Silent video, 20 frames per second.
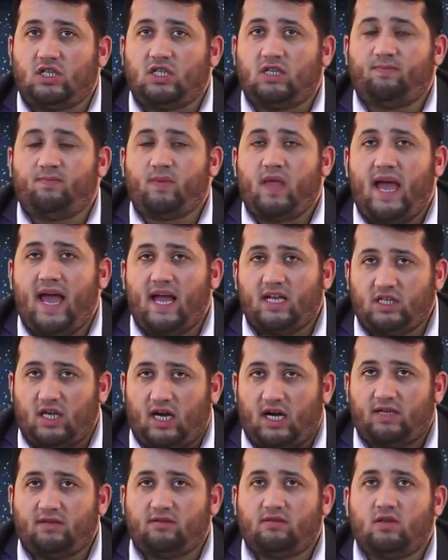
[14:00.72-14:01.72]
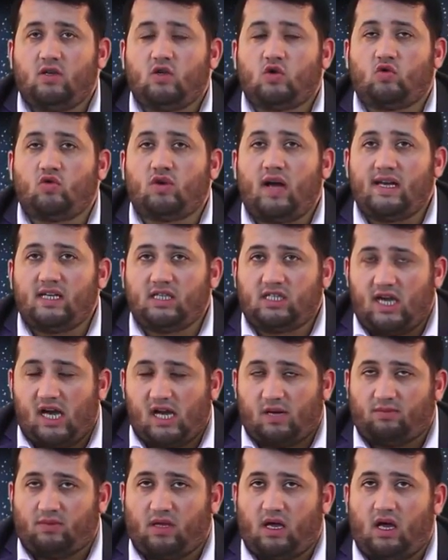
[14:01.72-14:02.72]
Говорили о том, что если
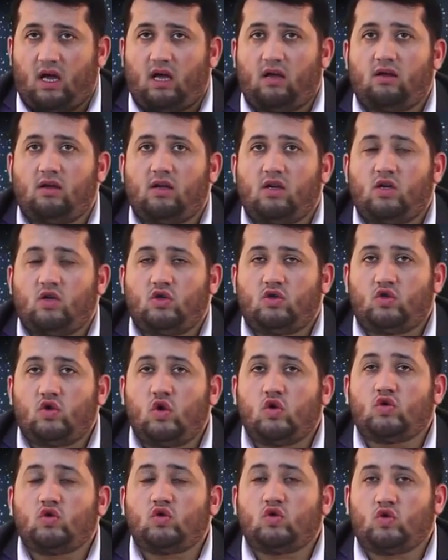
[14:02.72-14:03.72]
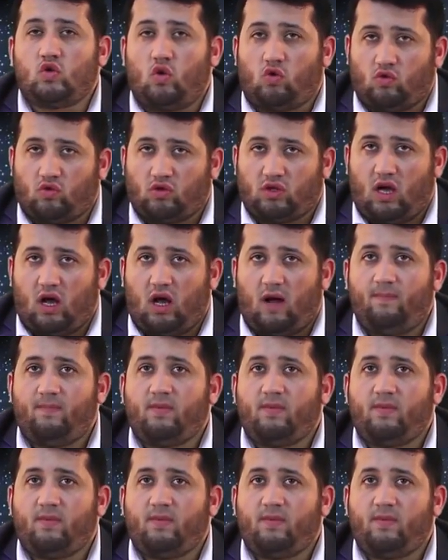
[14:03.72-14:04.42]
в Коране на конце слова